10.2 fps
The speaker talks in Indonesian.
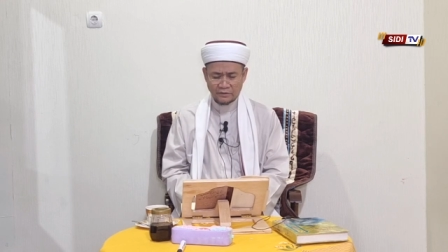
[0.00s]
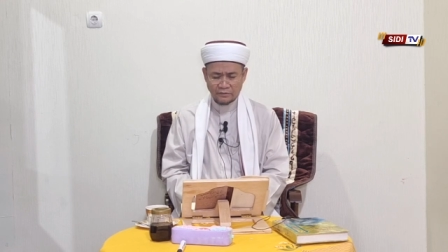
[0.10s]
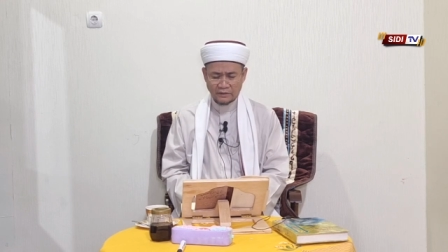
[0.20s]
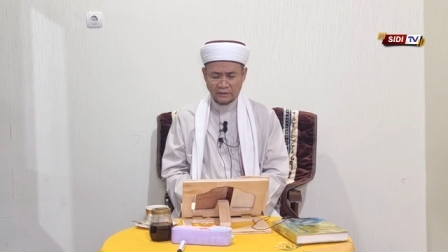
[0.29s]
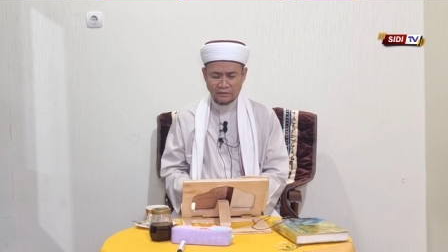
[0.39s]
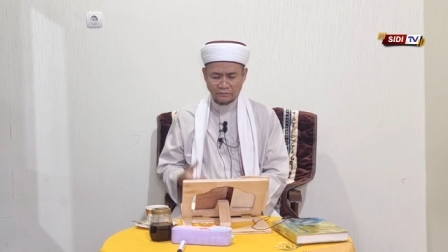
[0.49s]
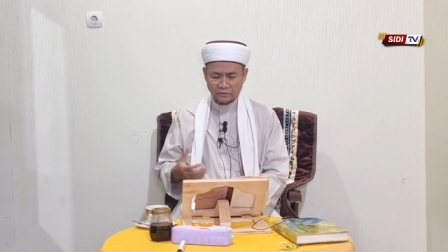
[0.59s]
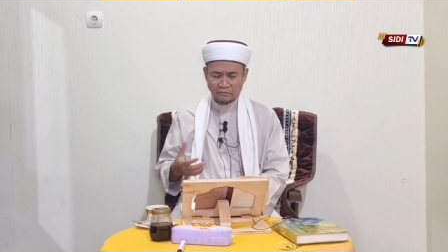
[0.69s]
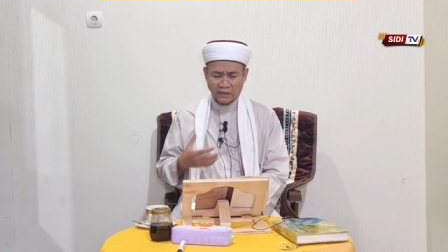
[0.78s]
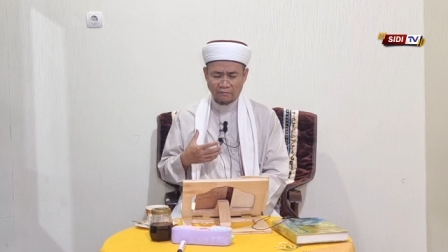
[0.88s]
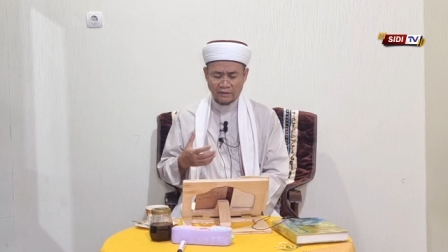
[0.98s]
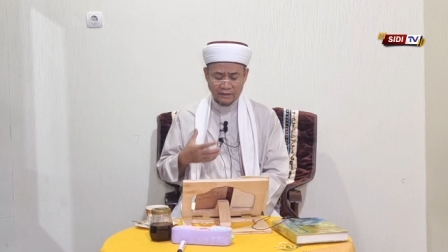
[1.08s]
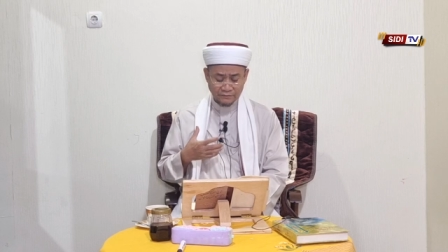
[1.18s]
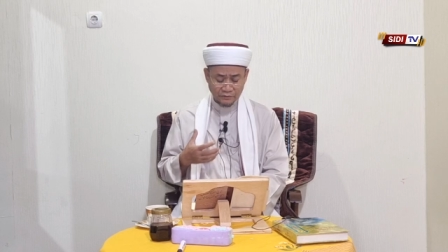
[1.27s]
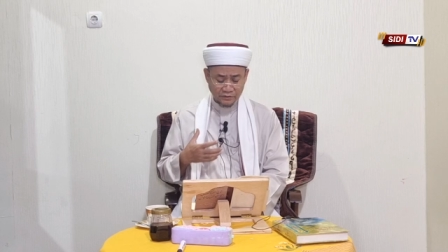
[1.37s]
itu adalah untuk
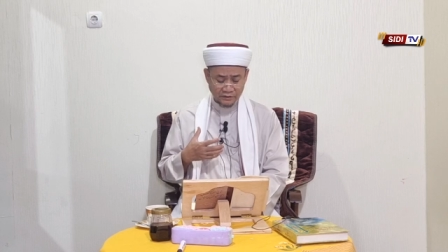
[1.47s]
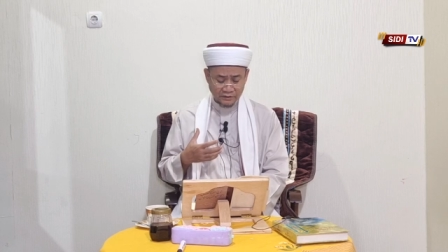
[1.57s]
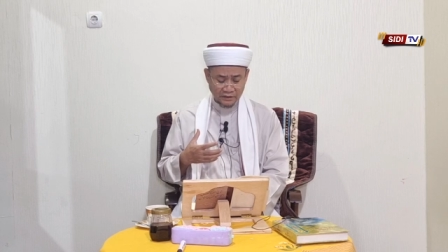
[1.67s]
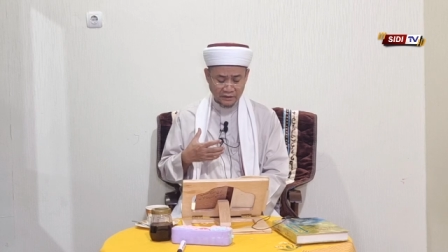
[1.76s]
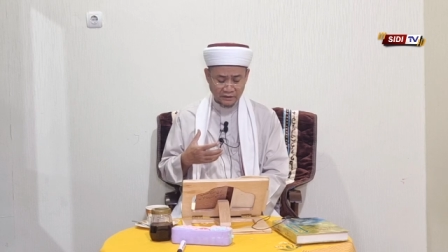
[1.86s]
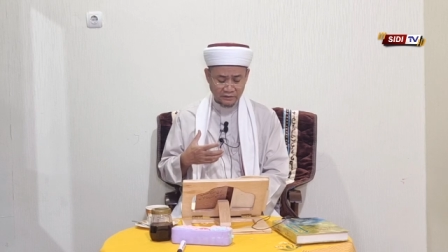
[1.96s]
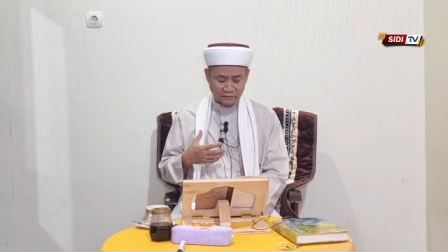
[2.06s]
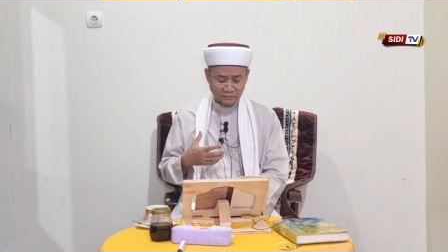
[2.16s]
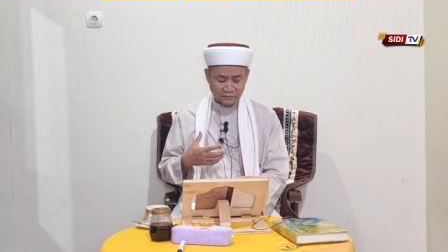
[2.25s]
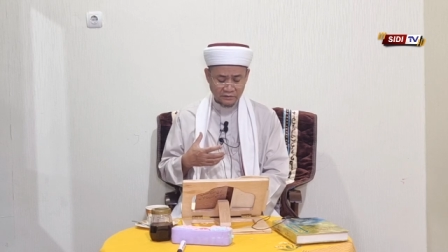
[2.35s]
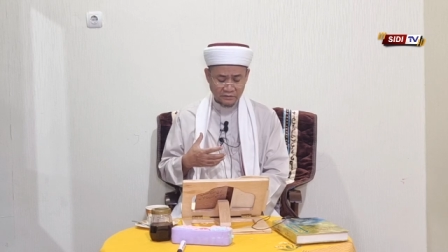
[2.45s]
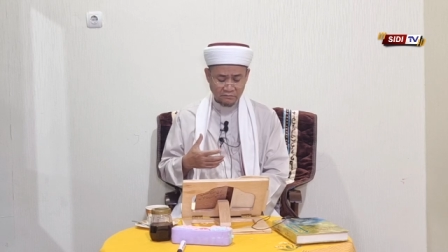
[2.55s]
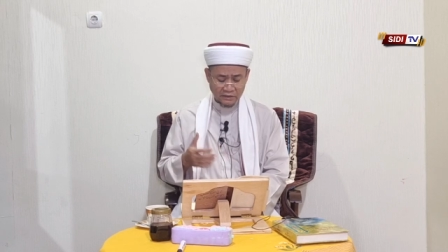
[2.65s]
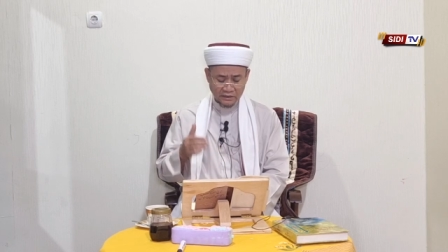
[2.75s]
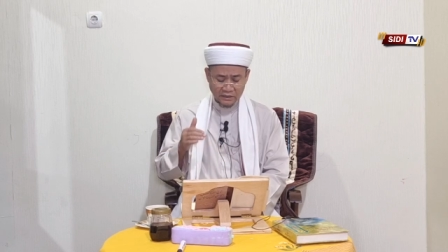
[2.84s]
melawan nafsu kita
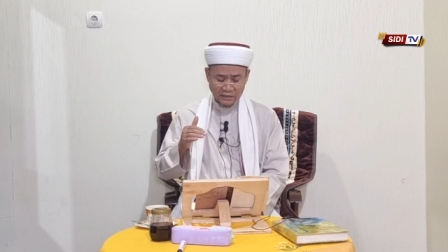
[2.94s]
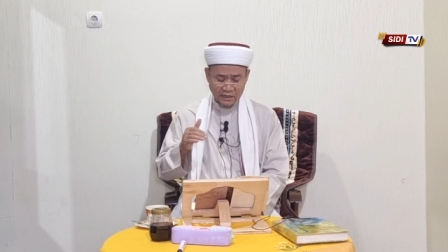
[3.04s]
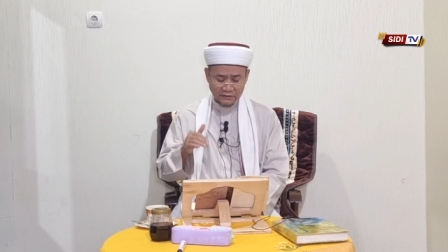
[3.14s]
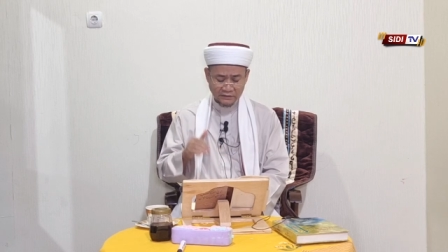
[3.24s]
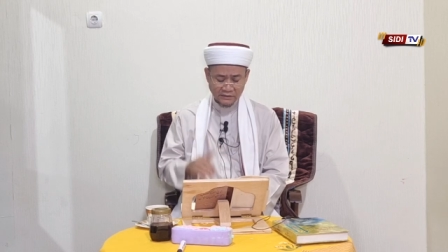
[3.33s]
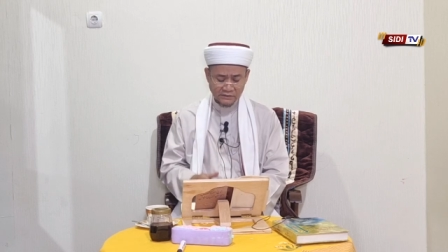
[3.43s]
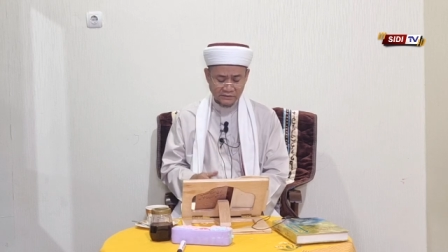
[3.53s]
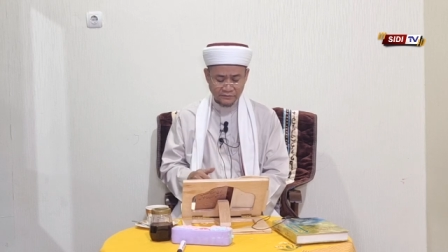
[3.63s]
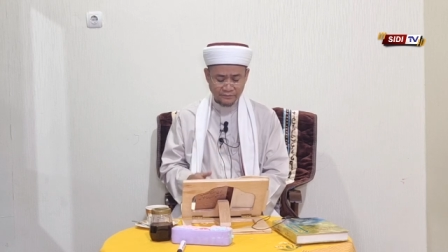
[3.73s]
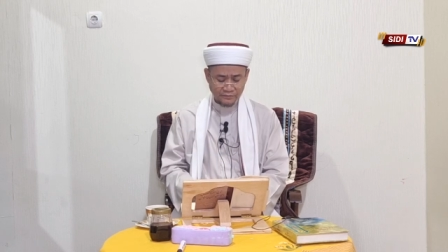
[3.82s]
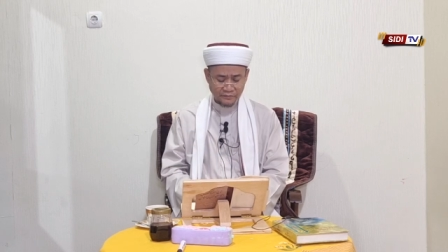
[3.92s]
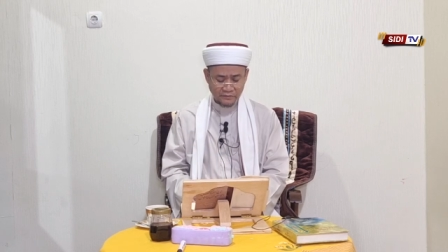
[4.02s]
maka ke atas